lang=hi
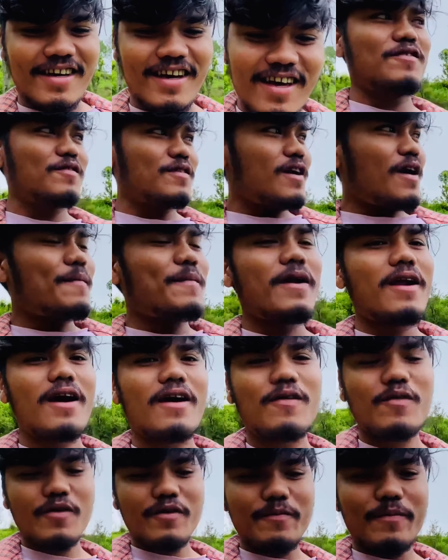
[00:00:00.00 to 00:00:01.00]
क्योंकि हमारा
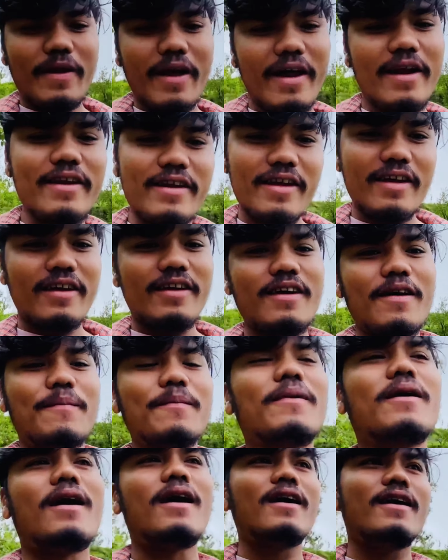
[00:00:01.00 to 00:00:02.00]
कोई प्लान नहीं है कि हम
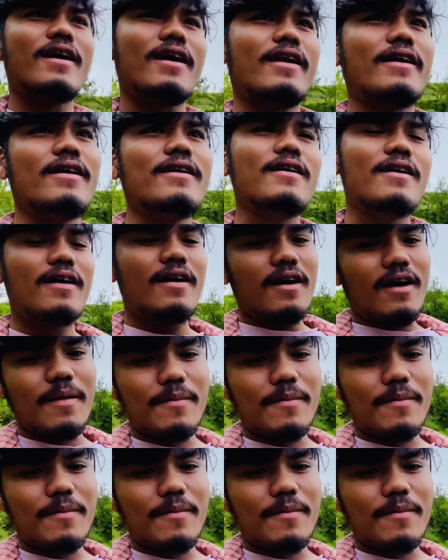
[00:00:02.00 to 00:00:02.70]
कहाँ जा रहे हैं